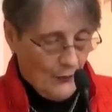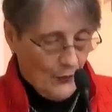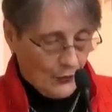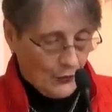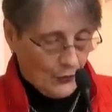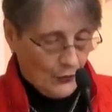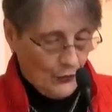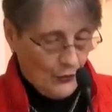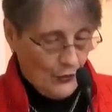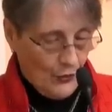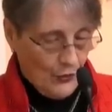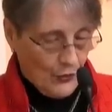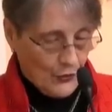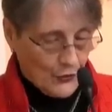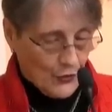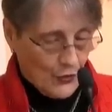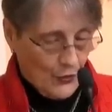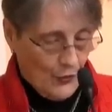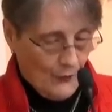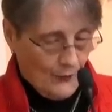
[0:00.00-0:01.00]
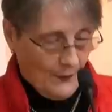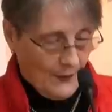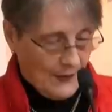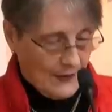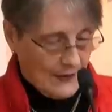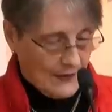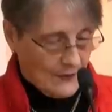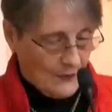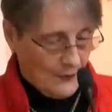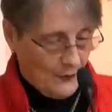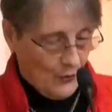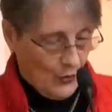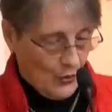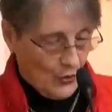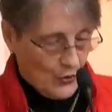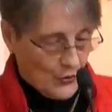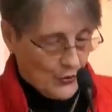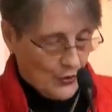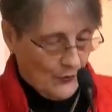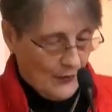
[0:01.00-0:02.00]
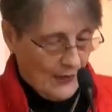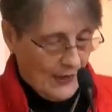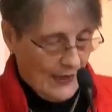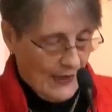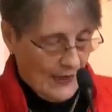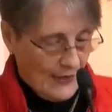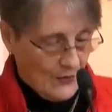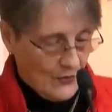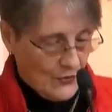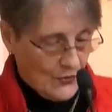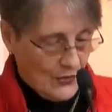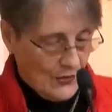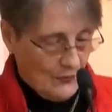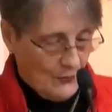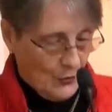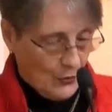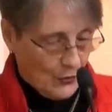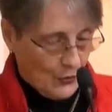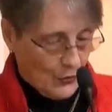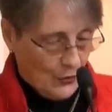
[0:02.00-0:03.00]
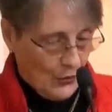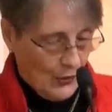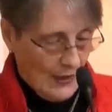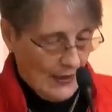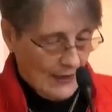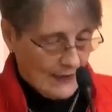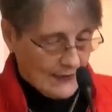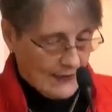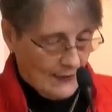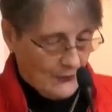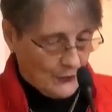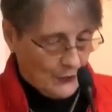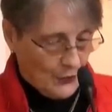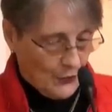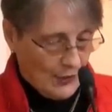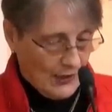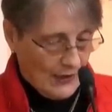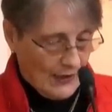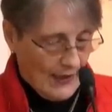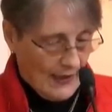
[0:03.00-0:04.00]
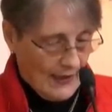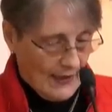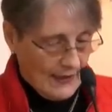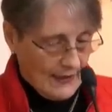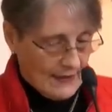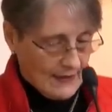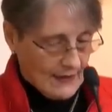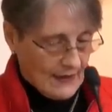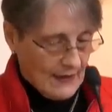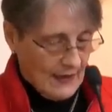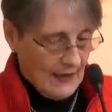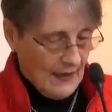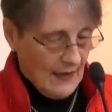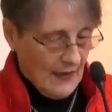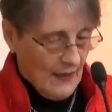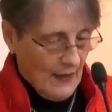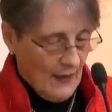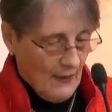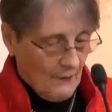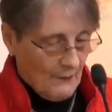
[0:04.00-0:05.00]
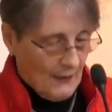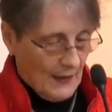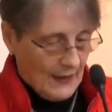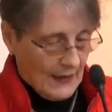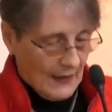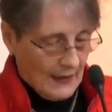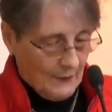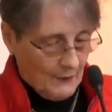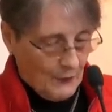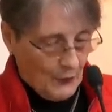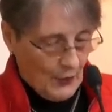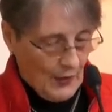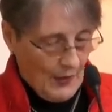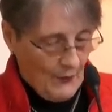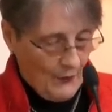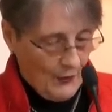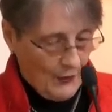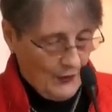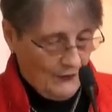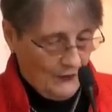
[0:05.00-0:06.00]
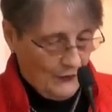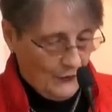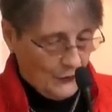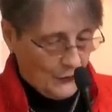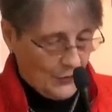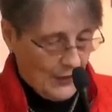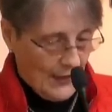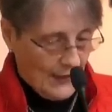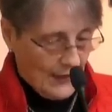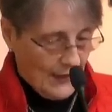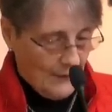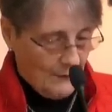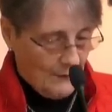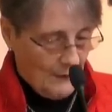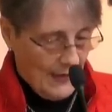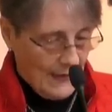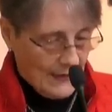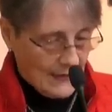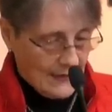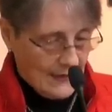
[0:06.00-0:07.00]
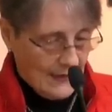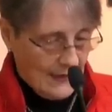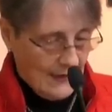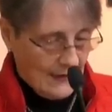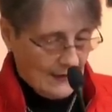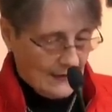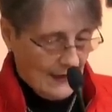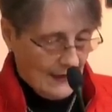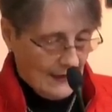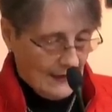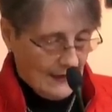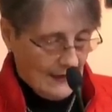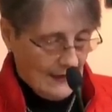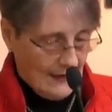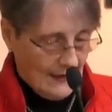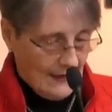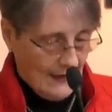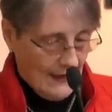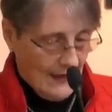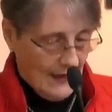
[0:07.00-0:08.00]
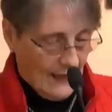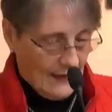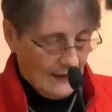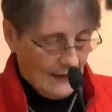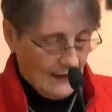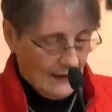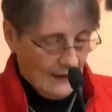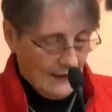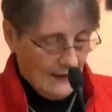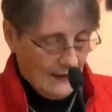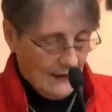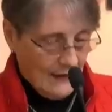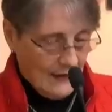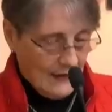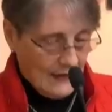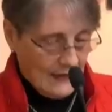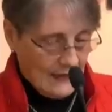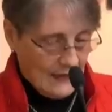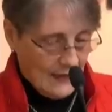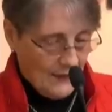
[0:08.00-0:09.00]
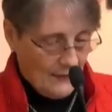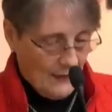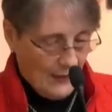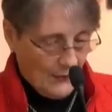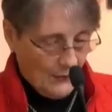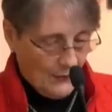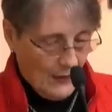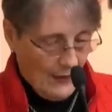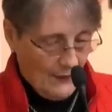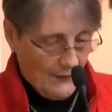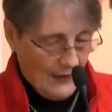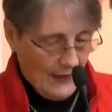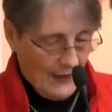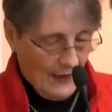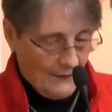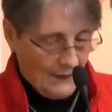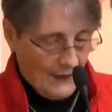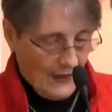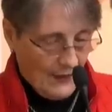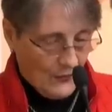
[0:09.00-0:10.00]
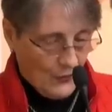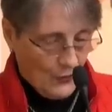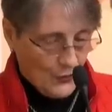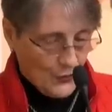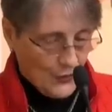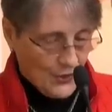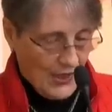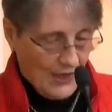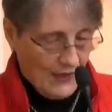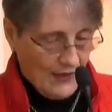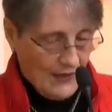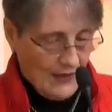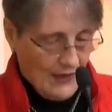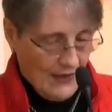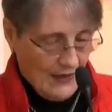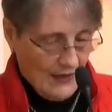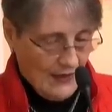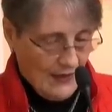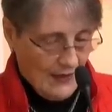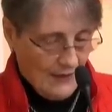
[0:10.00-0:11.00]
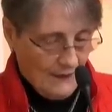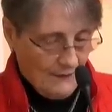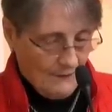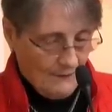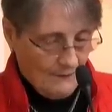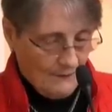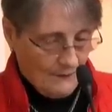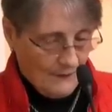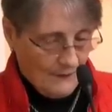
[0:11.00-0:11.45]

por todos los hombres, por los soberanos y por todas las autoridades, para que podamos disfrutar de paz y de tranquilidad y llevar una vida piadosa y digna.